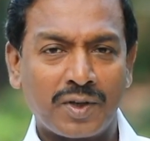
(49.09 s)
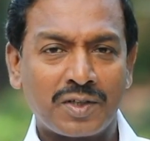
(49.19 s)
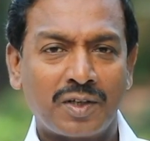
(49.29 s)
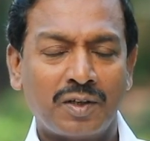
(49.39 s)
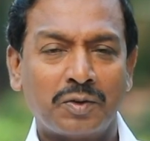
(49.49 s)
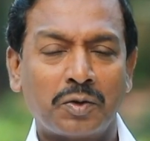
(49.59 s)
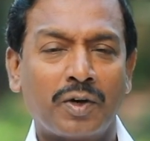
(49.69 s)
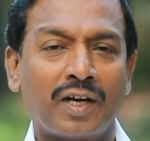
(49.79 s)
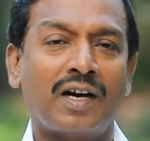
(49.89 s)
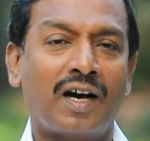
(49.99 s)

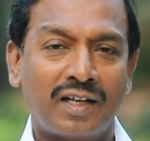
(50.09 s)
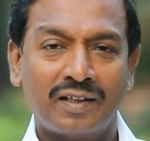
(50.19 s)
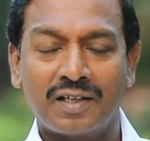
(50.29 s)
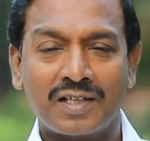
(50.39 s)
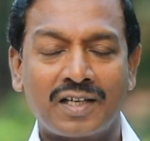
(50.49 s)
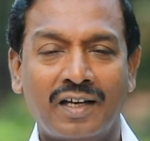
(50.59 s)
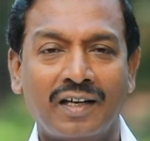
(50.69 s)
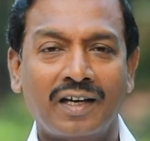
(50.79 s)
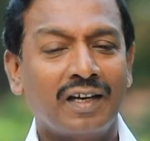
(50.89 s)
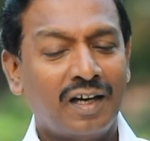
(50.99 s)
பிரசன்னத்தோடு காரியத்தை
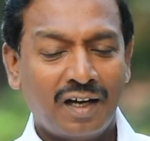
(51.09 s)
செய்யுங்க